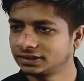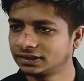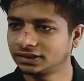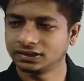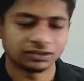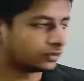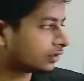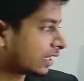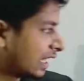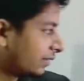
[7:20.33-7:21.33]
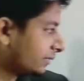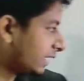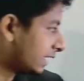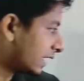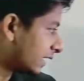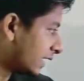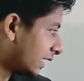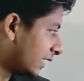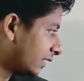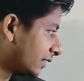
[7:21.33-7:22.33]
है ना तो काम ये कर
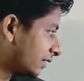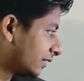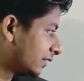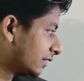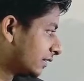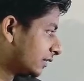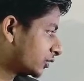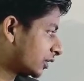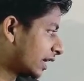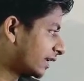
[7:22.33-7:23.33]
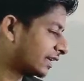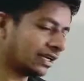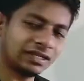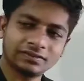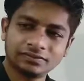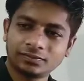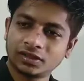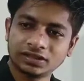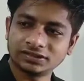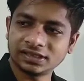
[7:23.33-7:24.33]
रहा है इसको लाने का
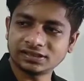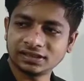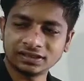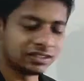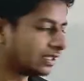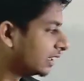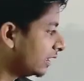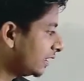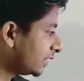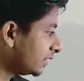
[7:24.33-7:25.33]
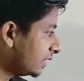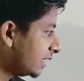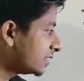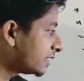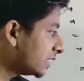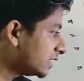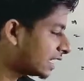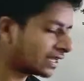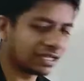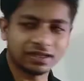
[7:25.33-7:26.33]
प्रोनाउंसिएशन लेकिन ये इसके लिए
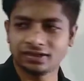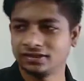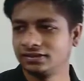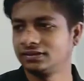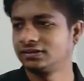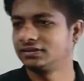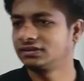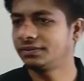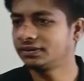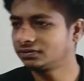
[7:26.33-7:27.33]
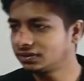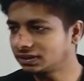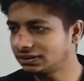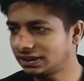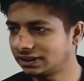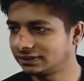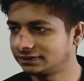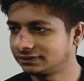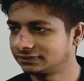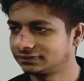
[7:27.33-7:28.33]
आया है सब एक दूसरे के लिए आया है
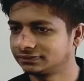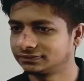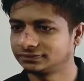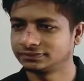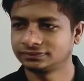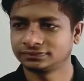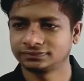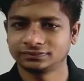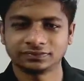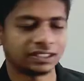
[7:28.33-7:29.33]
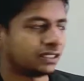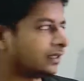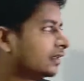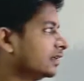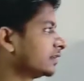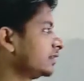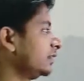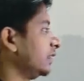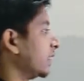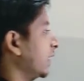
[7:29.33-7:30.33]
है ना कि एक